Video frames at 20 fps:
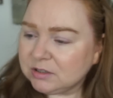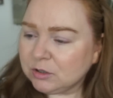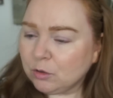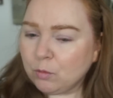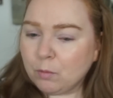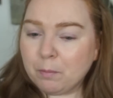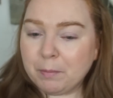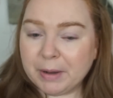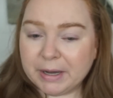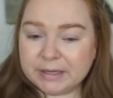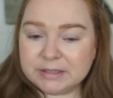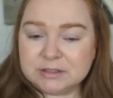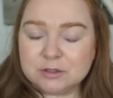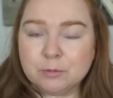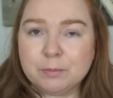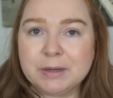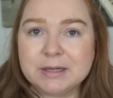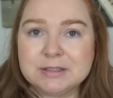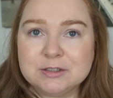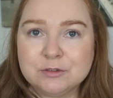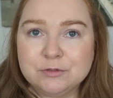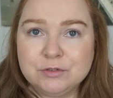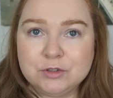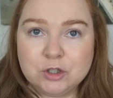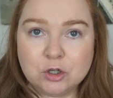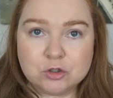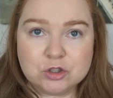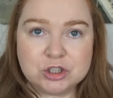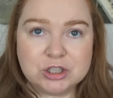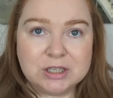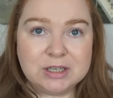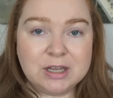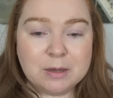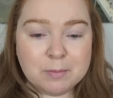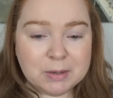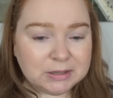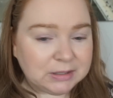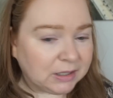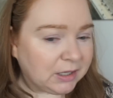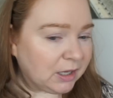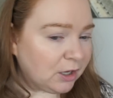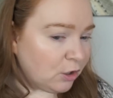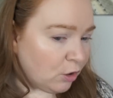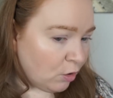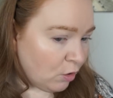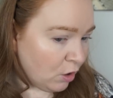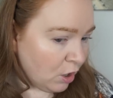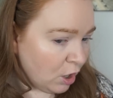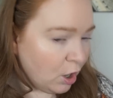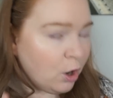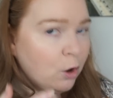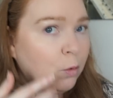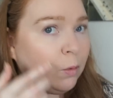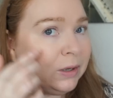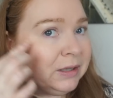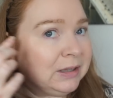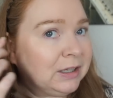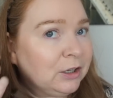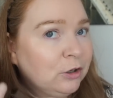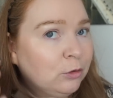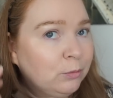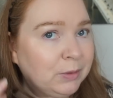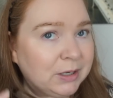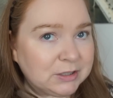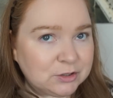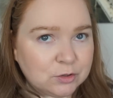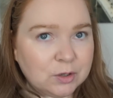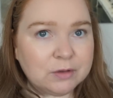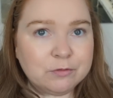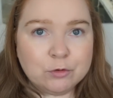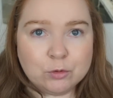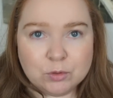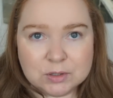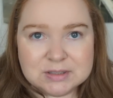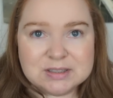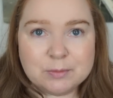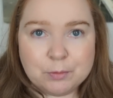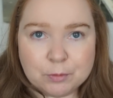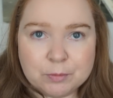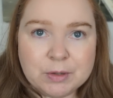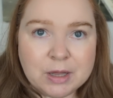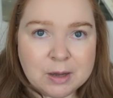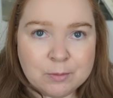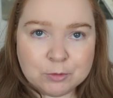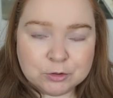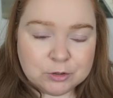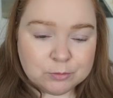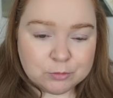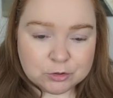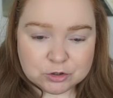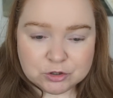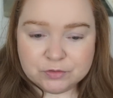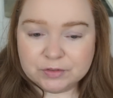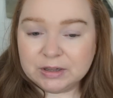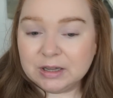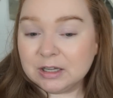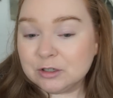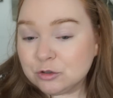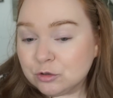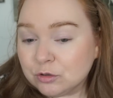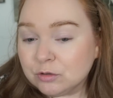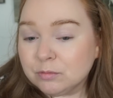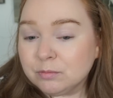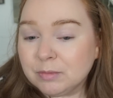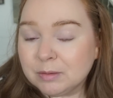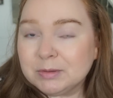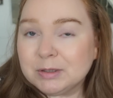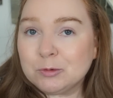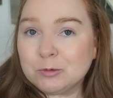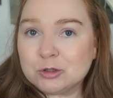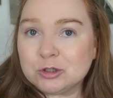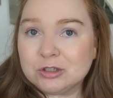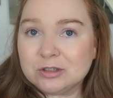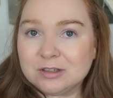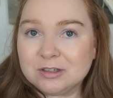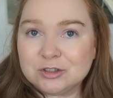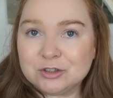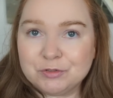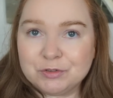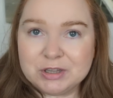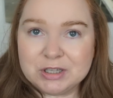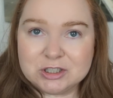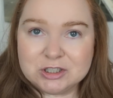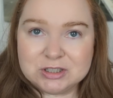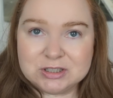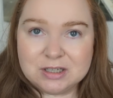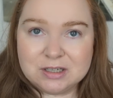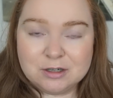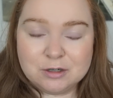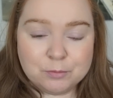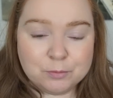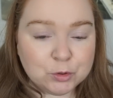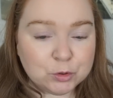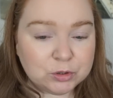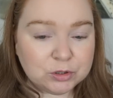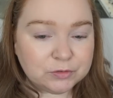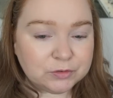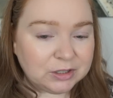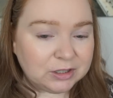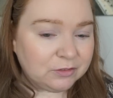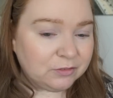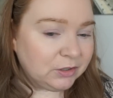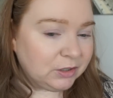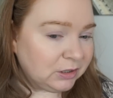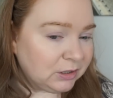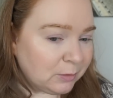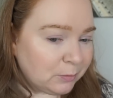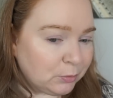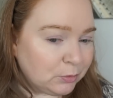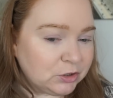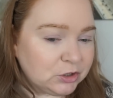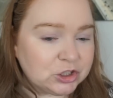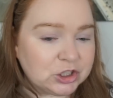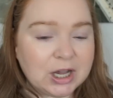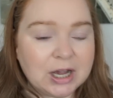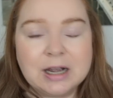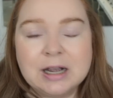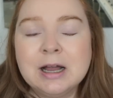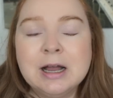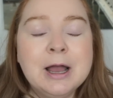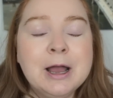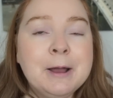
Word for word: są bardzo, bardzo widoczne. Nie ma takiego ładnego blasku, ja w ogóle zapomniałam o tym rozświetlaczu i mam nałożony rozświetlacz z Rare Beauty w tej chwili na policzkach.